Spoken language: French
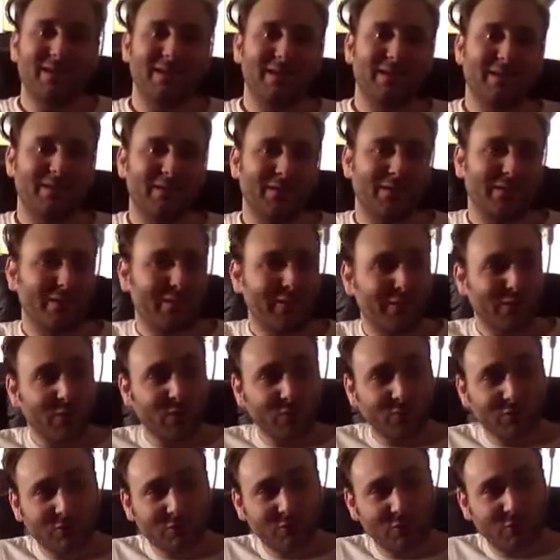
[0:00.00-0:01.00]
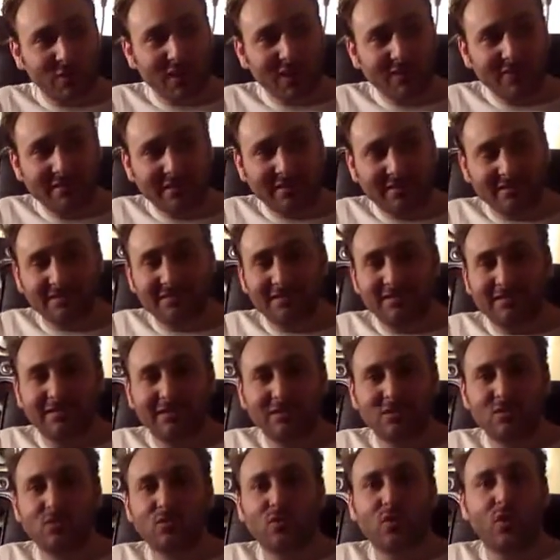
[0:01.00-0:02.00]
mais euh, on sourit avec
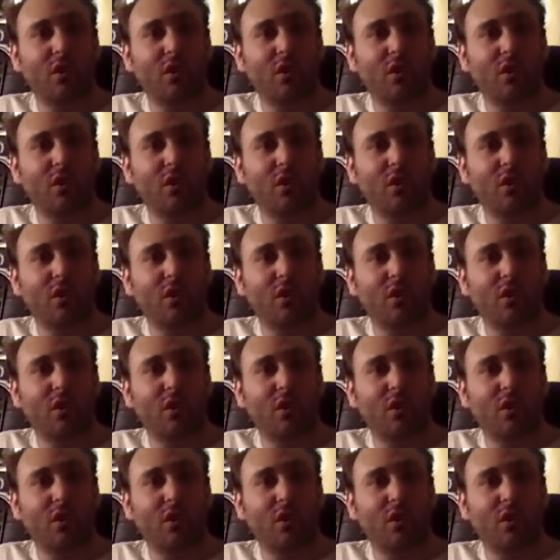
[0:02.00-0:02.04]
euh,